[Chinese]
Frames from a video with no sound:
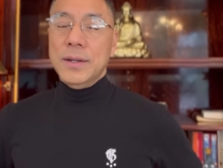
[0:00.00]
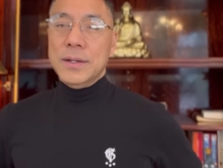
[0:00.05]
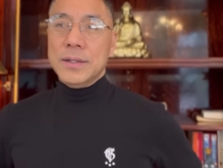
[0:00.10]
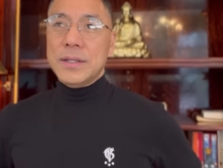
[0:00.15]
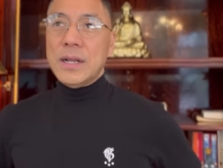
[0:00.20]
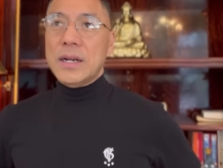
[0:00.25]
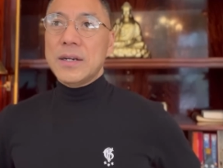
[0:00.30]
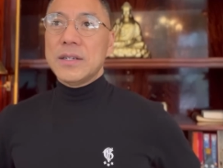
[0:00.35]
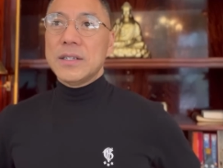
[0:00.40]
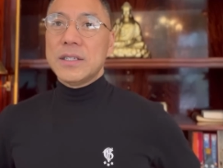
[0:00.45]

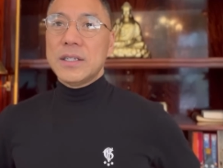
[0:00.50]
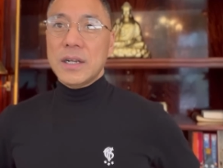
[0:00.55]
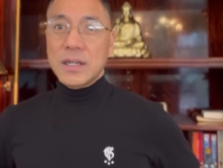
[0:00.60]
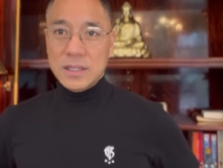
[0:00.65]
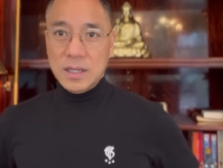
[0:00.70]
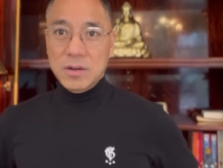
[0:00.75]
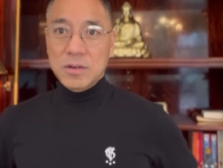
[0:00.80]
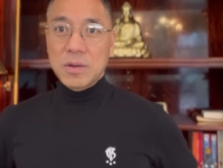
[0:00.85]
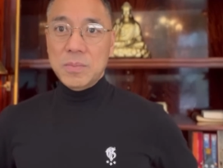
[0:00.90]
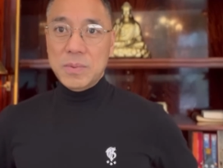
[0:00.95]
但是现在
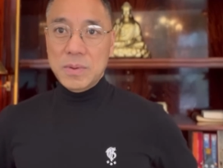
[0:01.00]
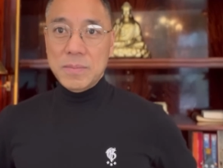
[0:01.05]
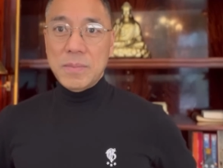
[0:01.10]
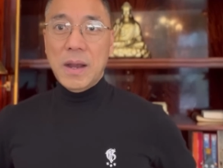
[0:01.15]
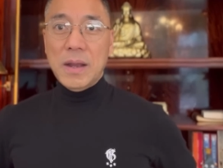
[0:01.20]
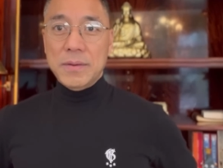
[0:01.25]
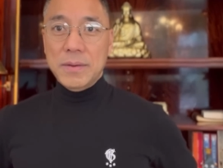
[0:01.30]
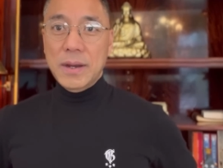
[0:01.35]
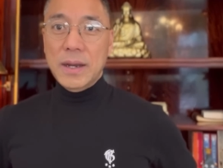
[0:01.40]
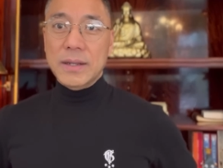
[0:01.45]
他会比
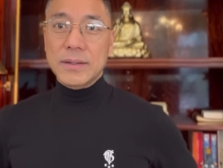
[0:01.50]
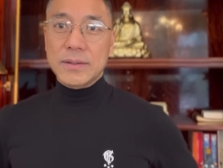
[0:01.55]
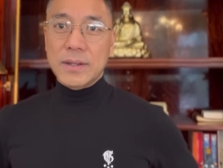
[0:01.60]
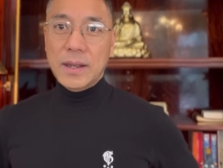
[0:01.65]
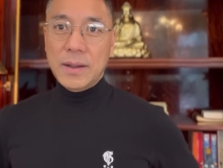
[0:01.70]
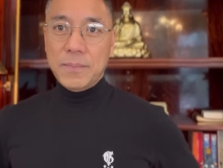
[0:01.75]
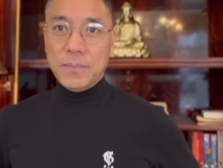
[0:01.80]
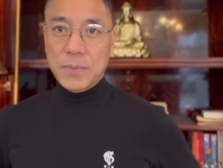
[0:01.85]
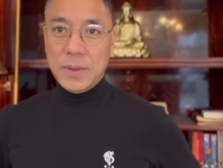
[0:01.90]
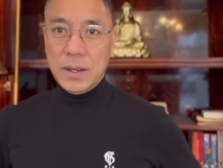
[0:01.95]
马云还惨
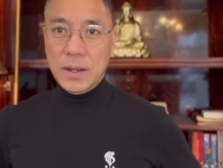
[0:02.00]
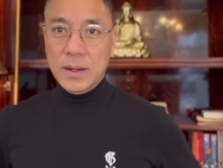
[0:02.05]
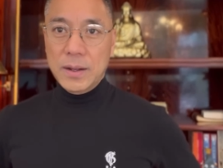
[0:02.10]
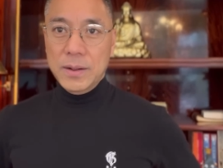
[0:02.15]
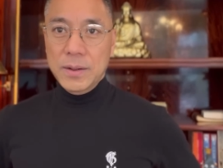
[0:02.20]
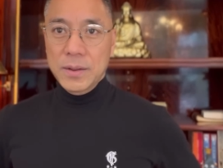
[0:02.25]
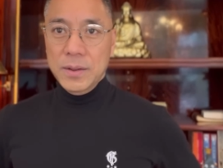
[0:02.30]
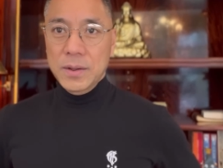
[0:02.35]
啊！